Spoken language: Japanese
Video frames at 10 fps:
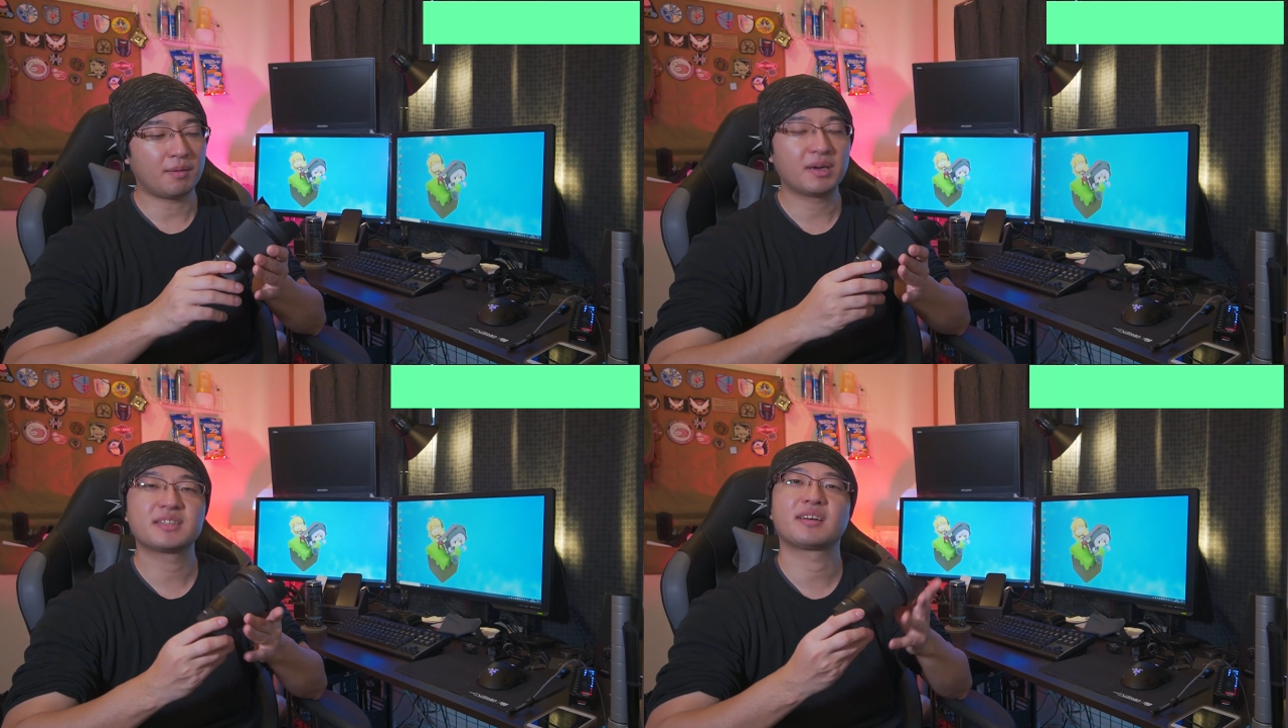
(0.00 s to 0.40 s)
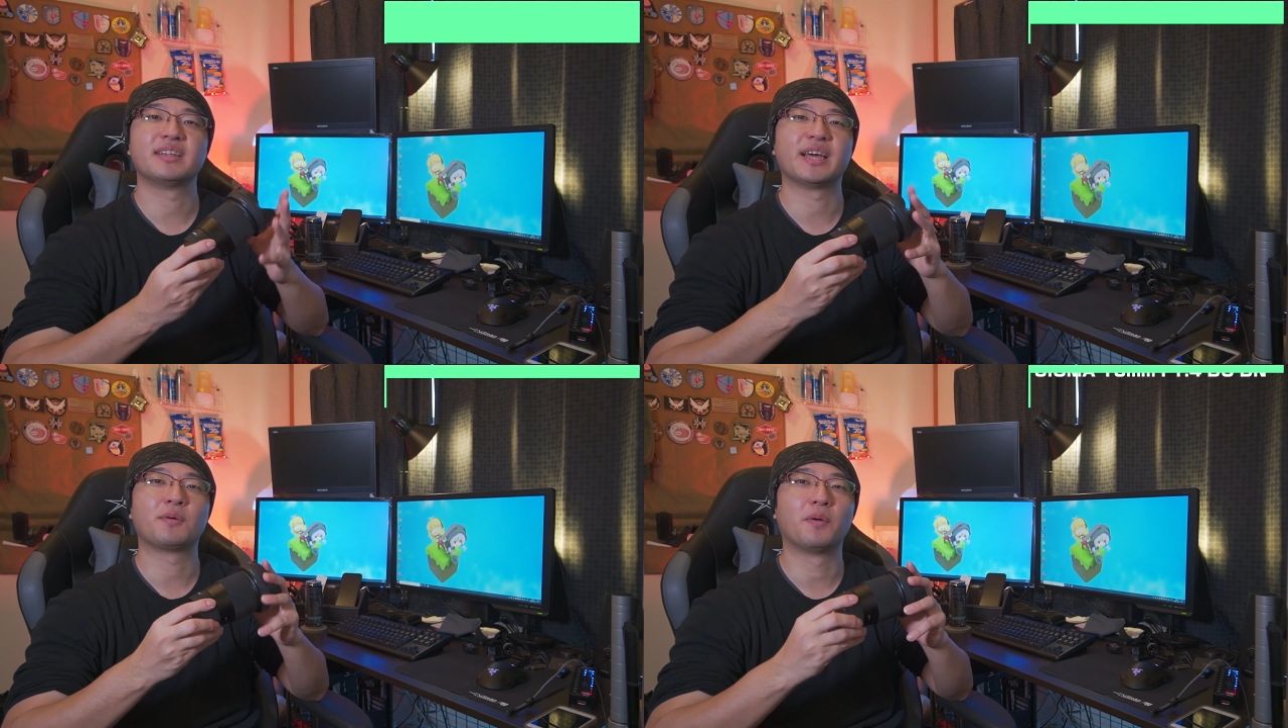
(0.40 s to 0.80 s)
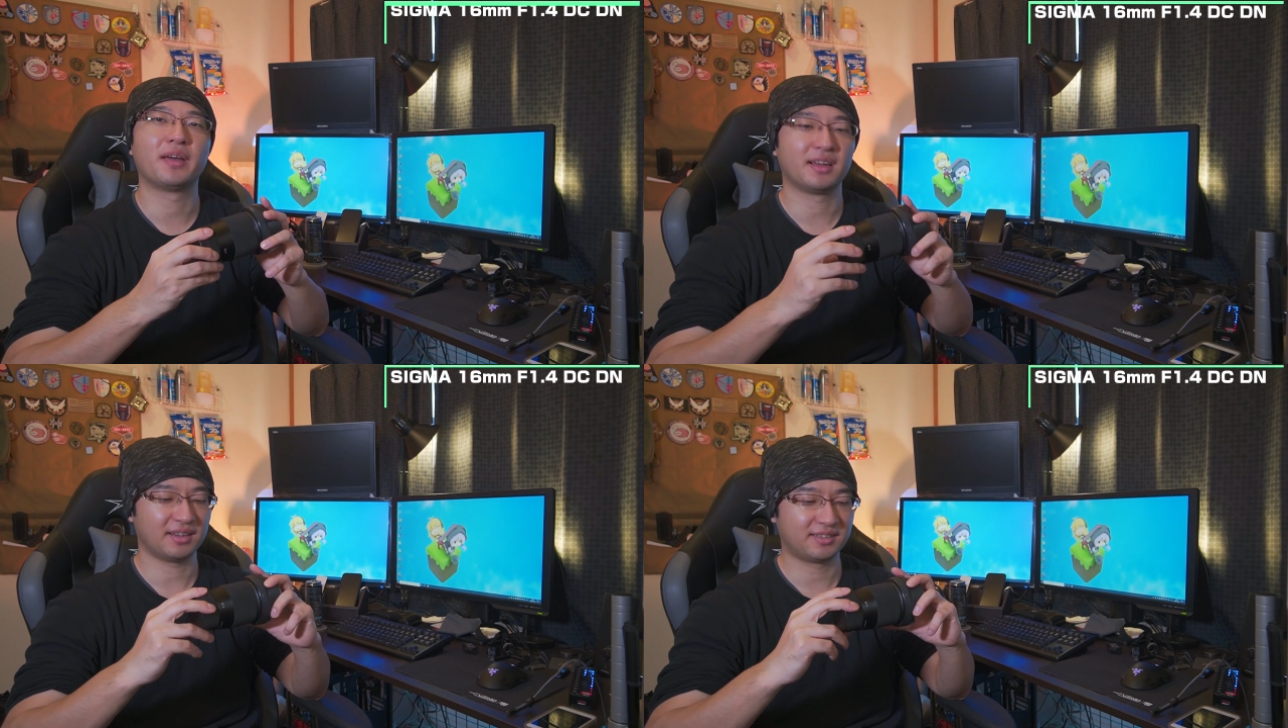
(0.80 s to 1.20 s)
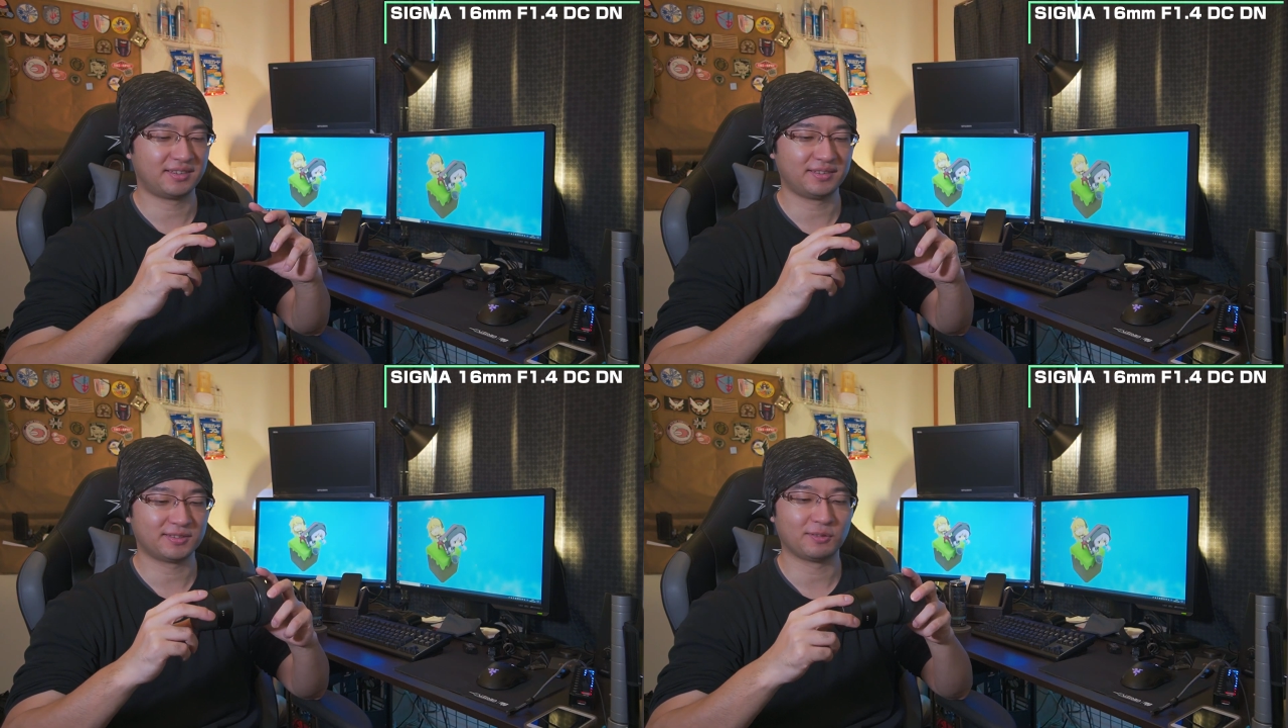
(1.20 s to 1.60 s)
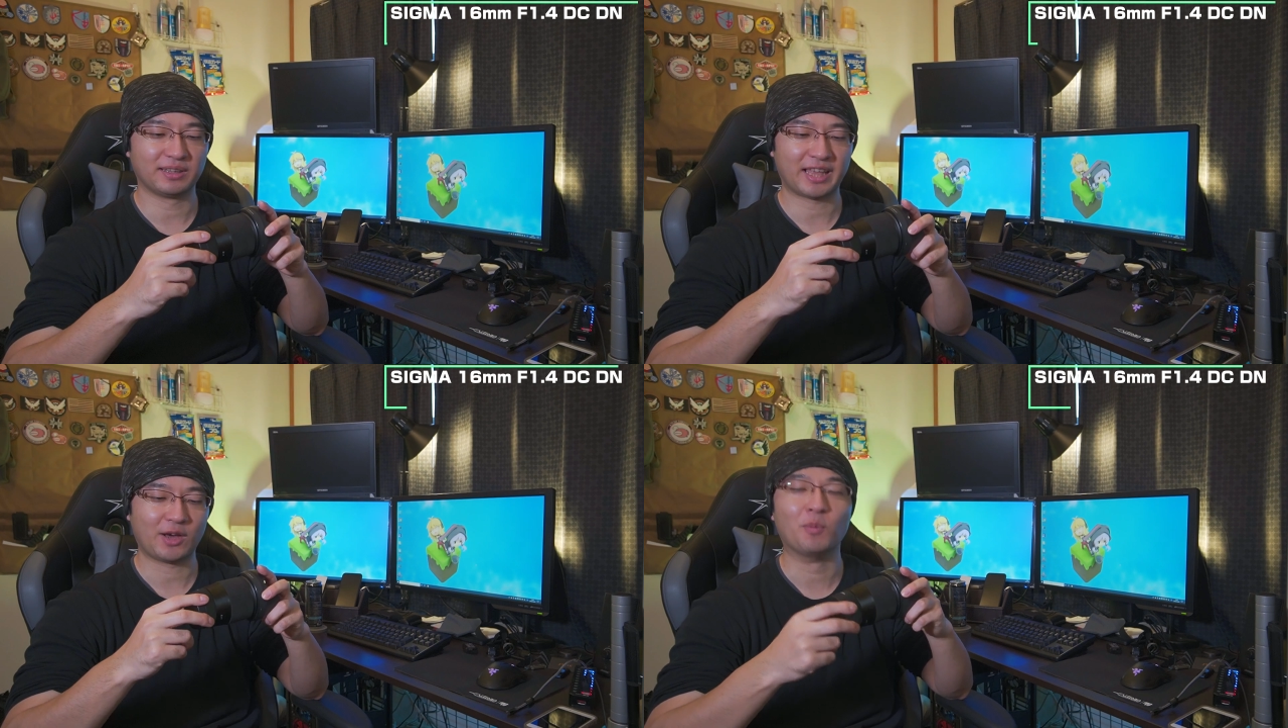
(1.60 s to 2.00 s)
まさかね、これが来ると
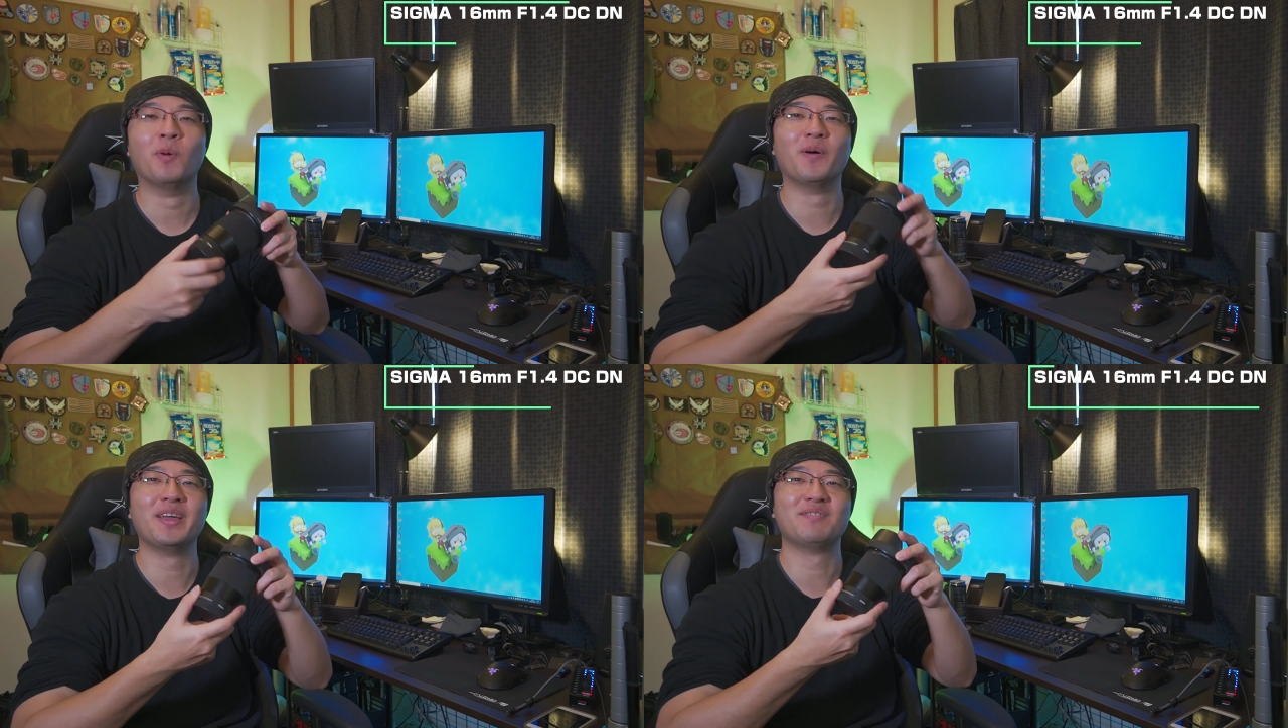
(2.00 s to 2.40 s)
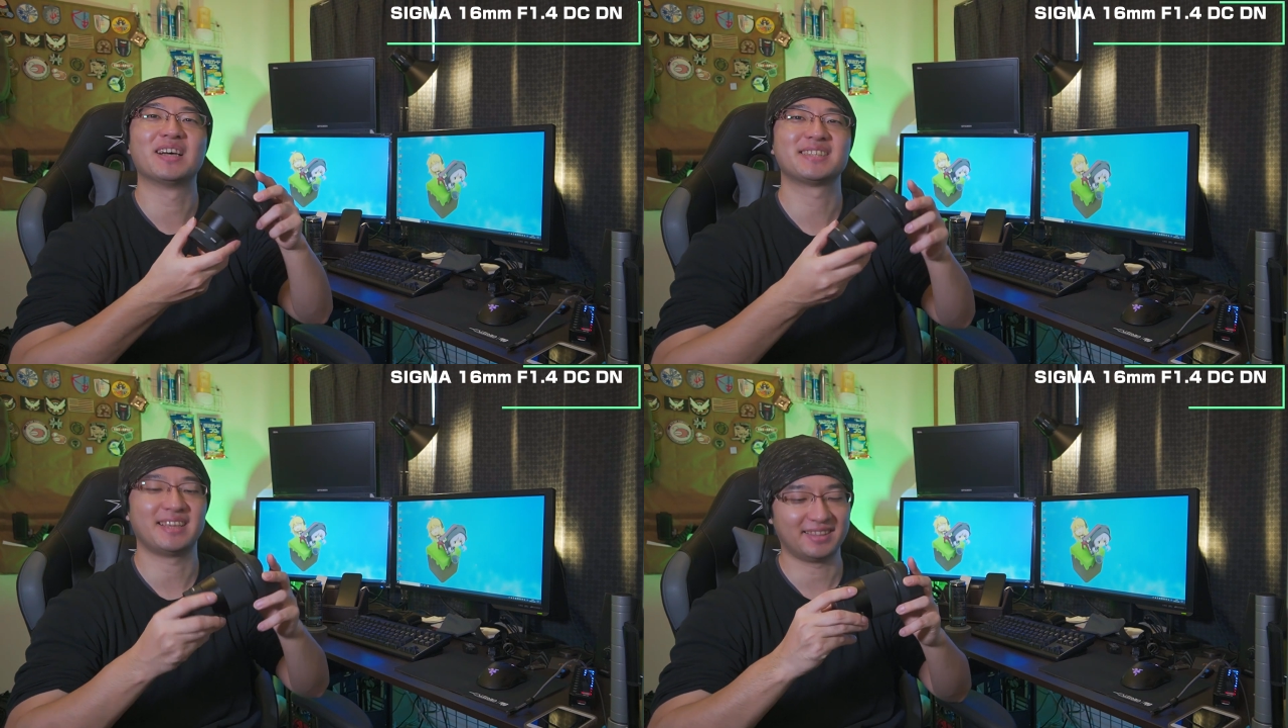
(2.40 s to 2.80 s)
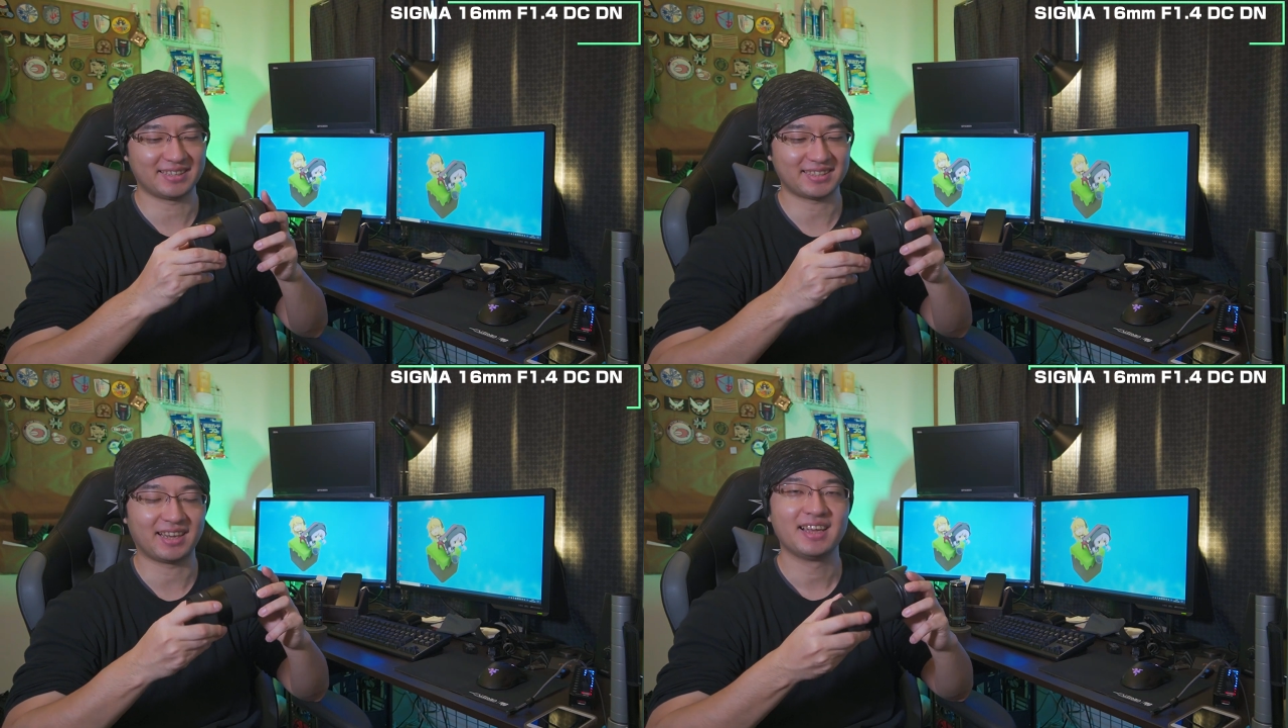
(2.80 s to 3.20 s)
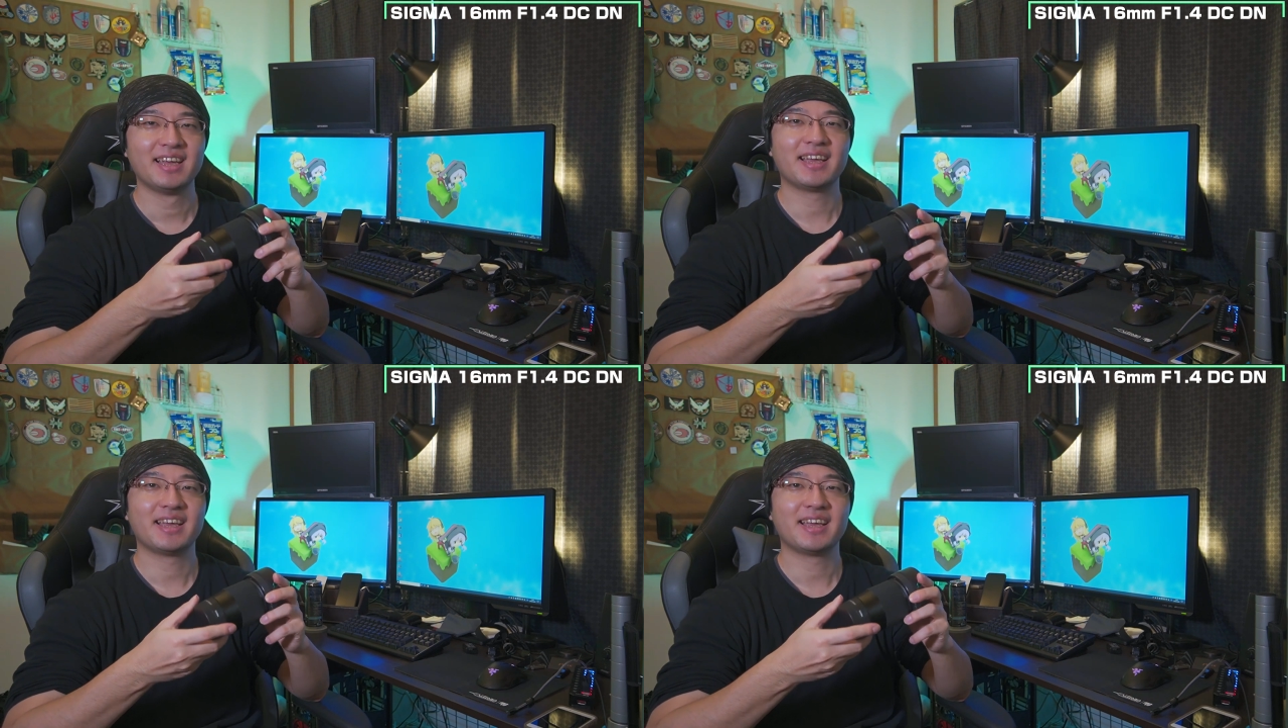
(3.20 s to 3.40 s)
はね、思いませんでした。